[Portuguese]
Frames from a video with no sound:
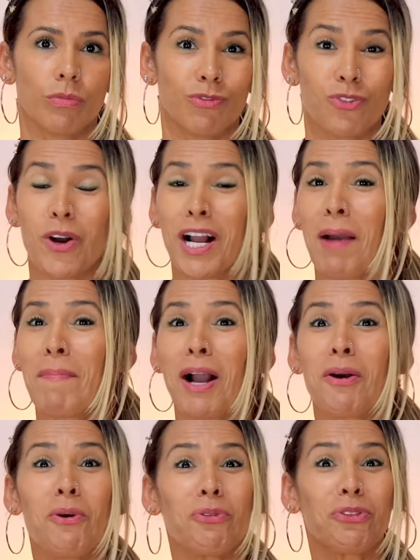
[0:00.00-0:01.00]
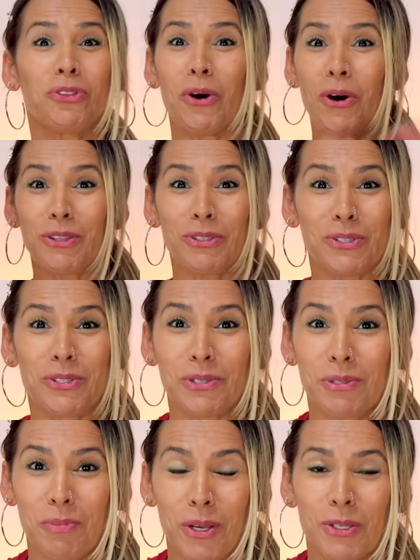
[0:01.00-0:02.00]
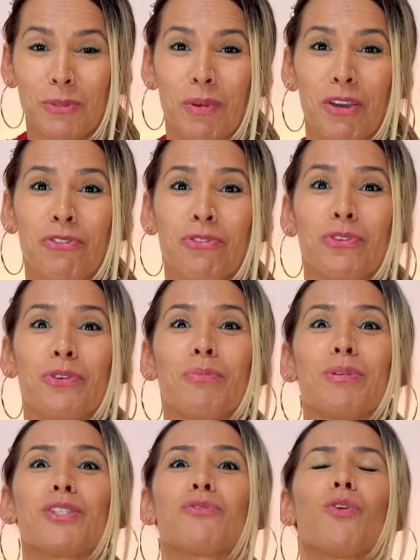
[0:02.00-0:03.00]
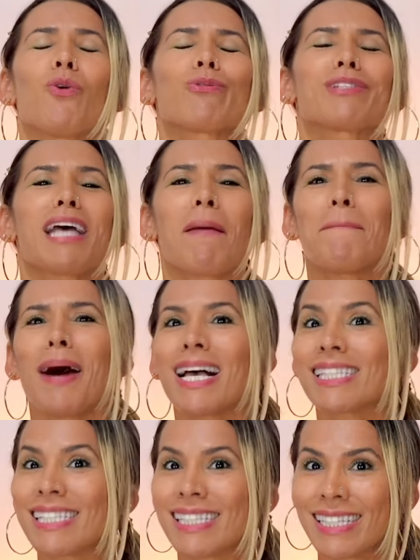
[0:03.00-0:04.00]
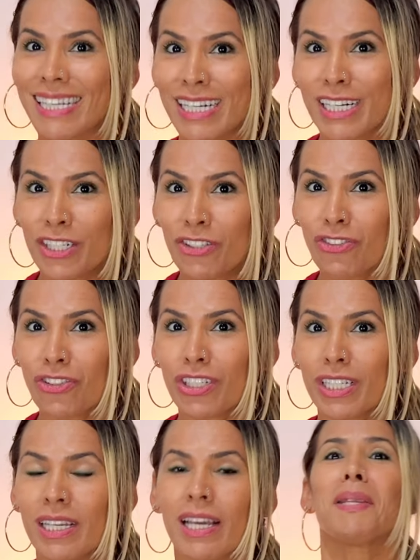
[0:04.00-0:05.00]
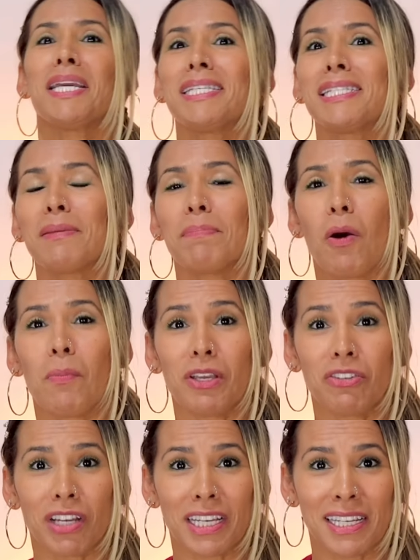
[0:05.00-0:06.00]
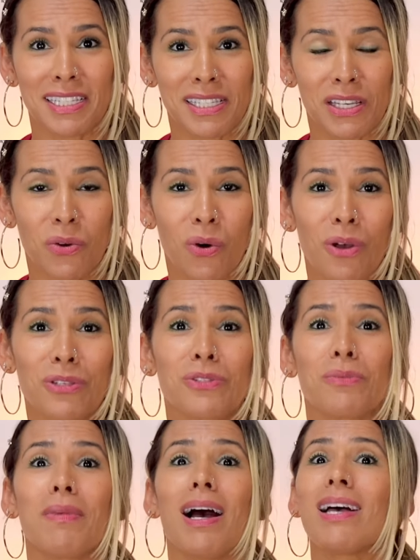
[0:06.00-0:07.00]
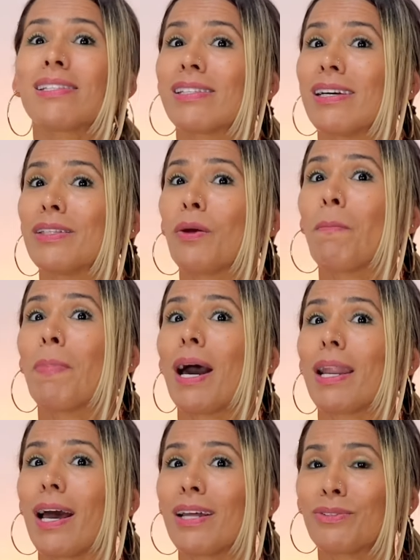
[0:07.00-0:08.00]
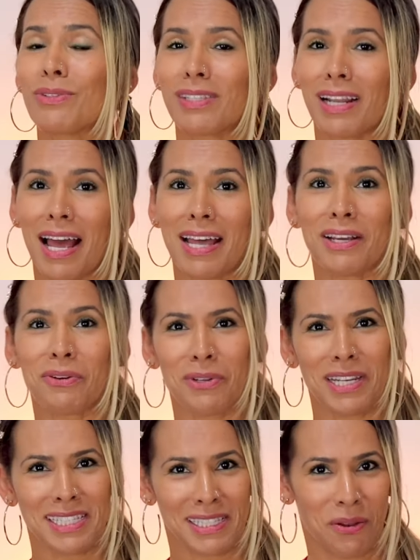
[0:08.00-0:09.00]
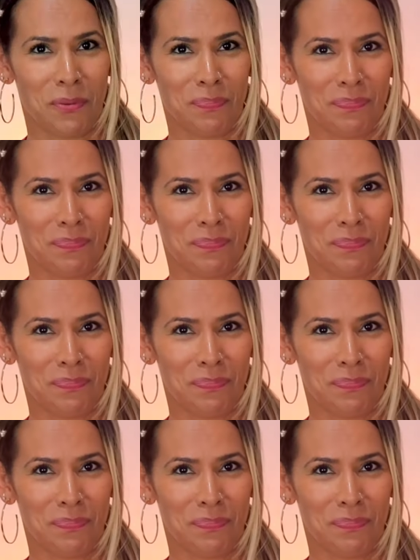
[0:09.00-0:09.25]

Vou acabar com todos os meus perfumes, vou usar bastante, principalmente aqueles que gosto, mas andam parados lá na coleção.